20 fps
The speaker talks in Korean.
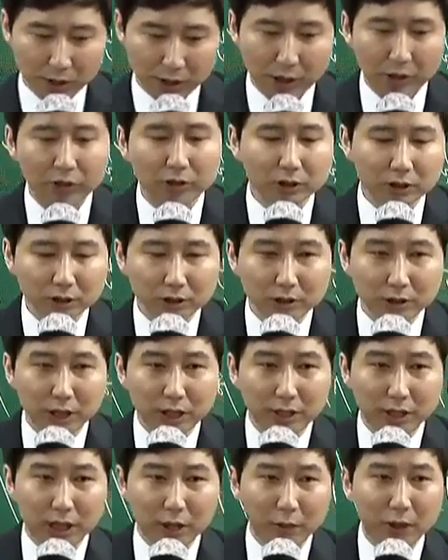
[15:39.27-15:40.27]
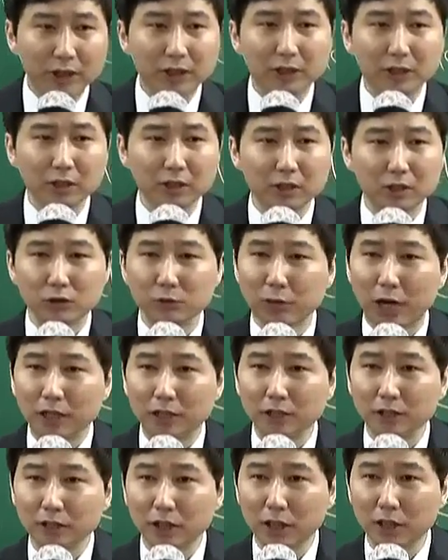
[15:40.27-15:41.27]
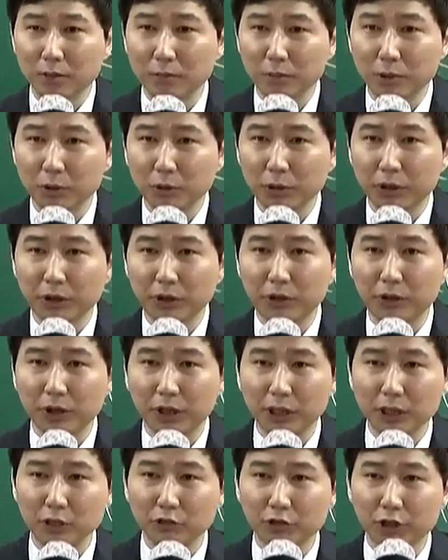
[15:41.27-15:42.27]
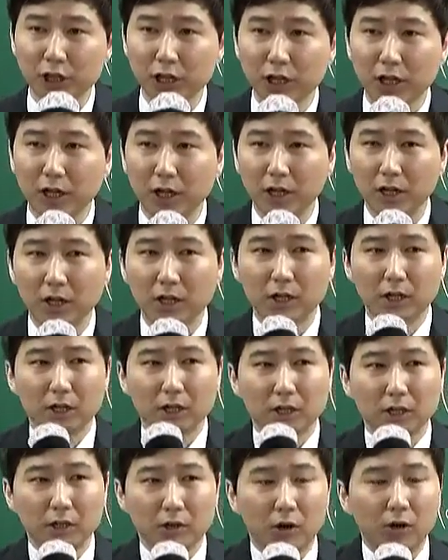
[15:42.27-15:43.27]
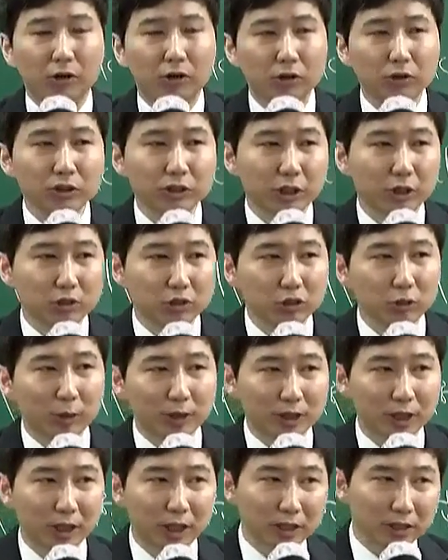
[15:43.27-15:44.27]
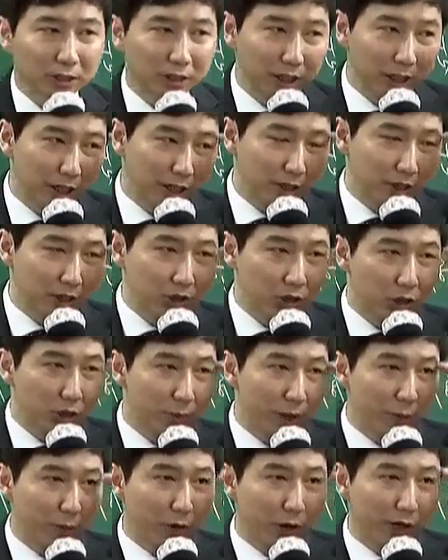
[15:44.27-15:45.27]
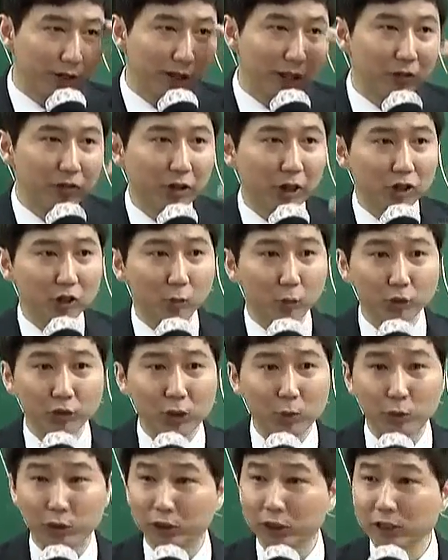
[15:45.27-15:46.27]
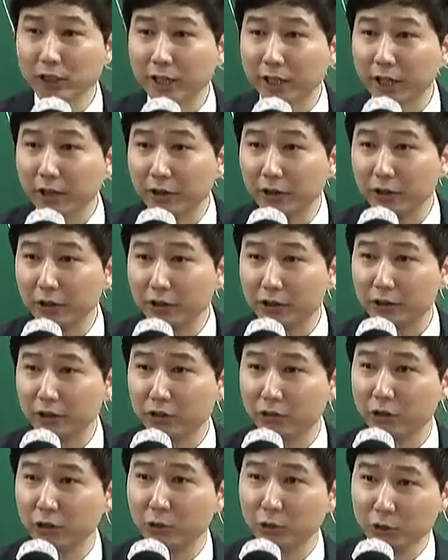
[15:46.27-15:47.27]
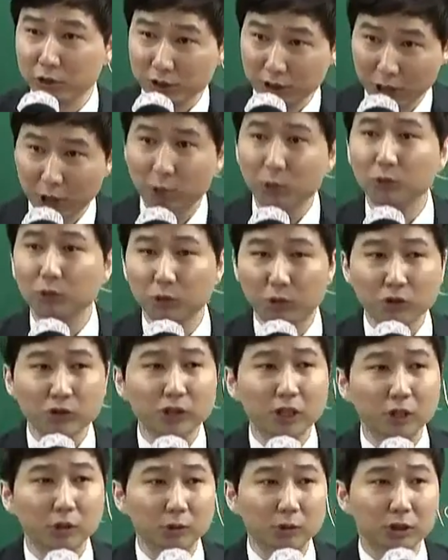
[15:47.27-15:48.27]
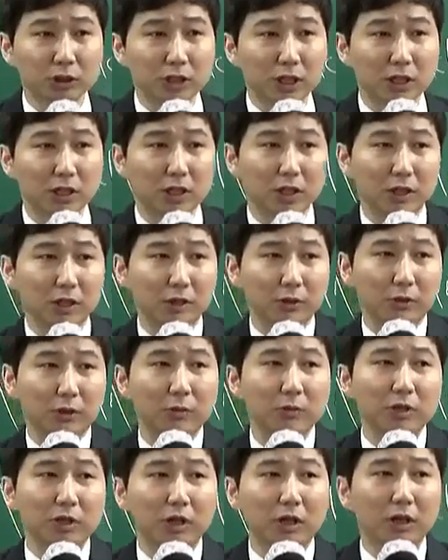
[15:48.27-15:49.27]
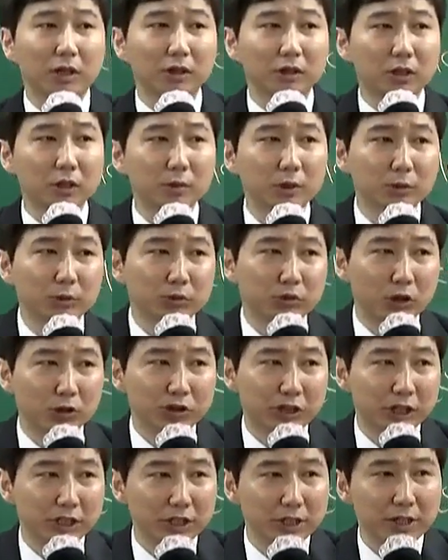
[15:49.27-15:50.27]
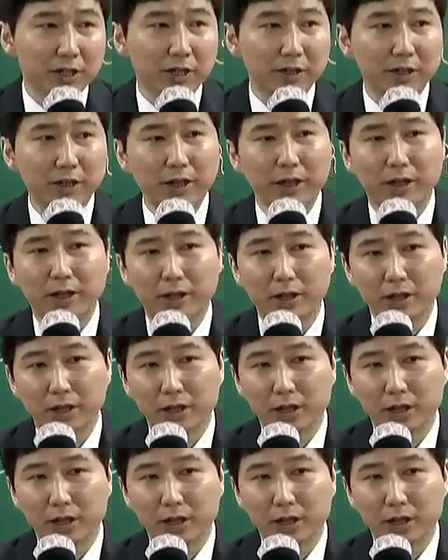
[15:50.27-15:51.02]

자격증에 대한 확신을 좀 가지는 게 필요해요. 사실 우리가 어떤 자격증도 마찬가지인 게 시험에 합격한다고 그래가지고 모든 게 보장되지 않아요. 그 이후엔 또 이제 새로운 또 경쟁이 또 시작됩니다. 근데 그럼에도 불구하고 제가 생각할 때